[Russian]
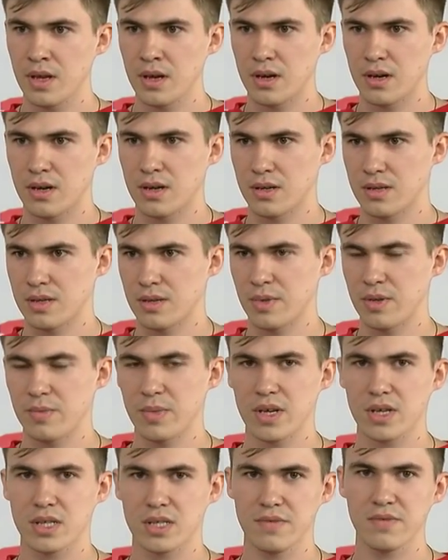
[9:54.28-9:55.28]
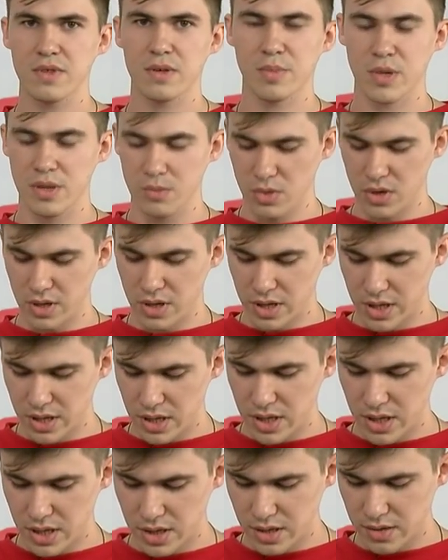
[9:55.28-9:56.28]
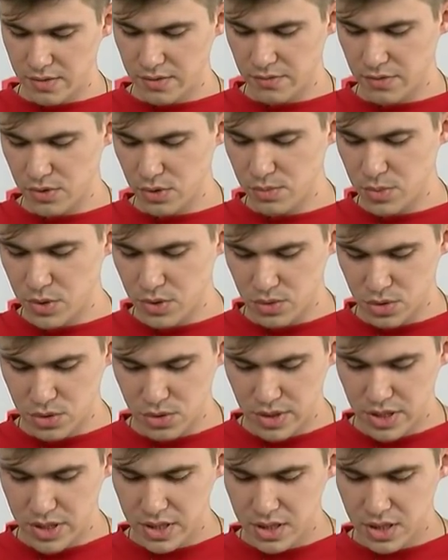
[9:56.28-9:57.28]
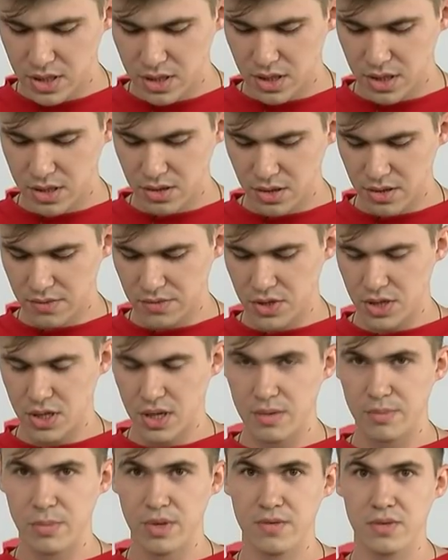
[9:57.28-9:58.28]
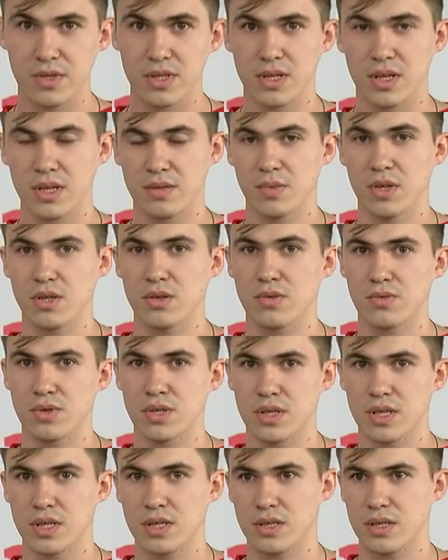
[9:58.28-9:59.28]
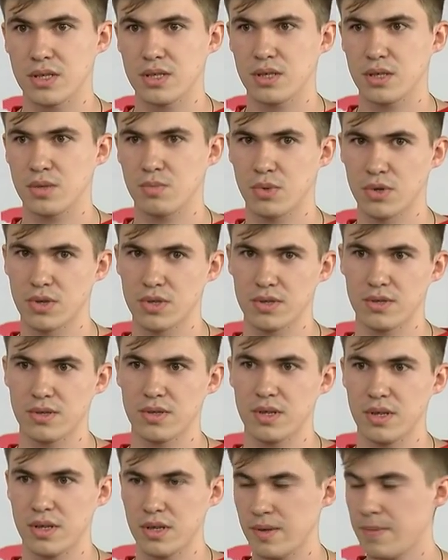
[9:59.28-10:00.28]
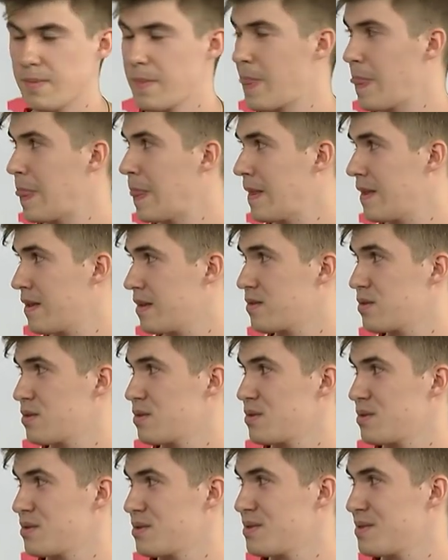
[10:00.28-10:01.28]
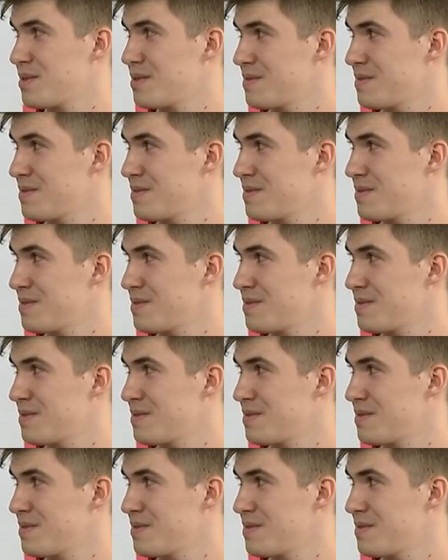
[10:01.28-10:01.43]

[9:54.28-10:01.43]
а, например, «Активное Приморье» или в группе «Уссурийск», которая вчера превысила отметку в 16 тысяч пользователей. Все.